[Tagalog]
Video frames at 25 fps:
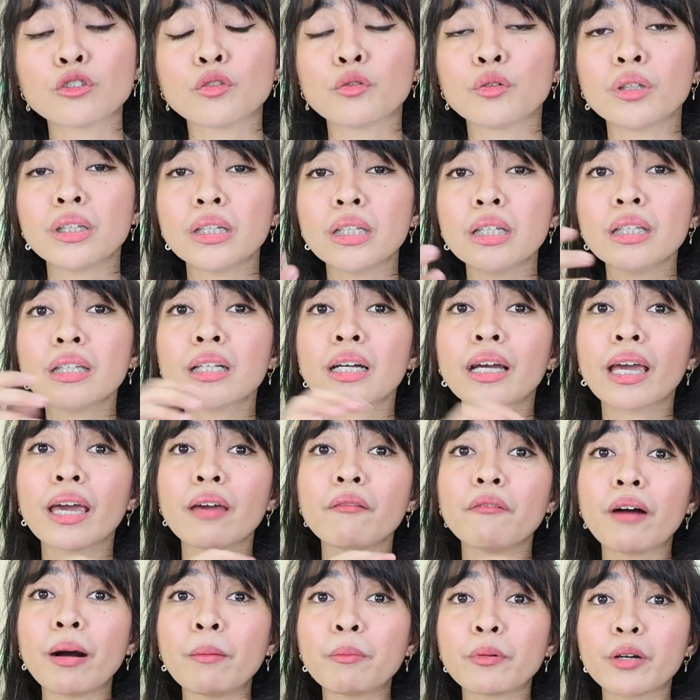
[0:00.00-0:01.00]
So, hindi
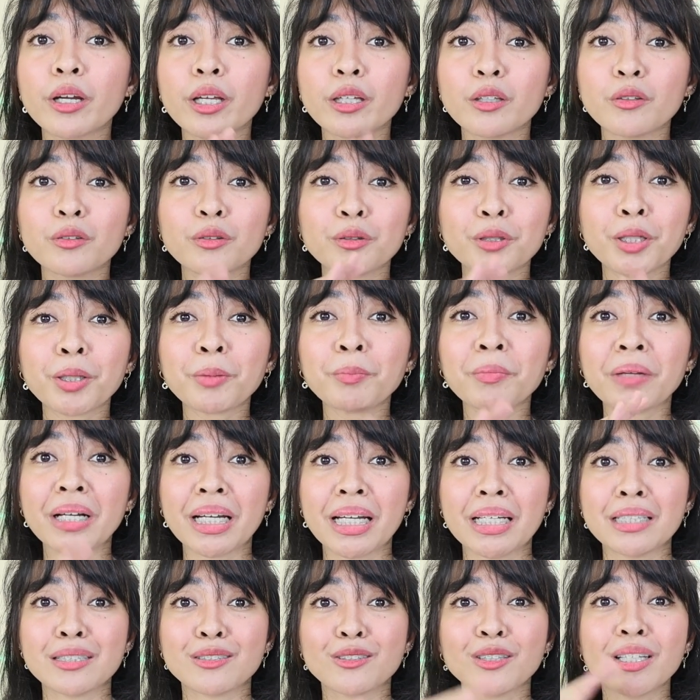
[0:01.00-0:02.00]
nag-evaporate yung derm
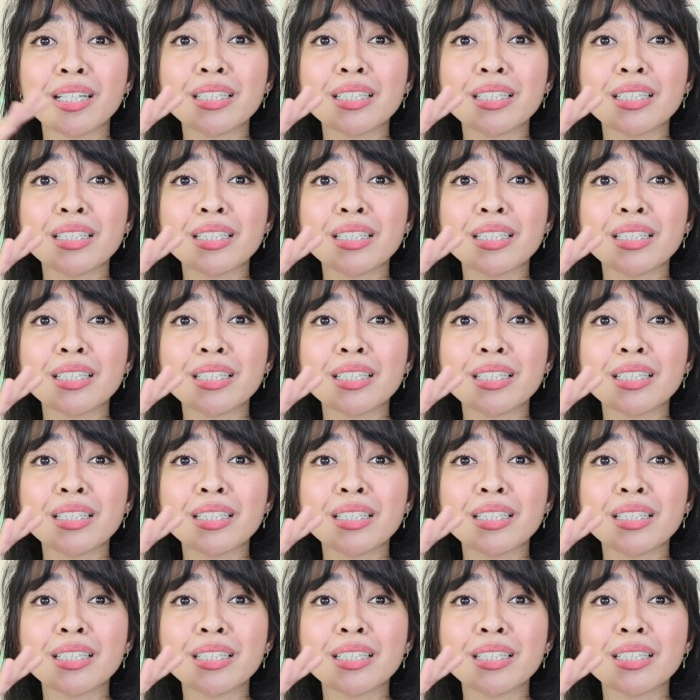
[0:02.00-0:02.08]
cleanse.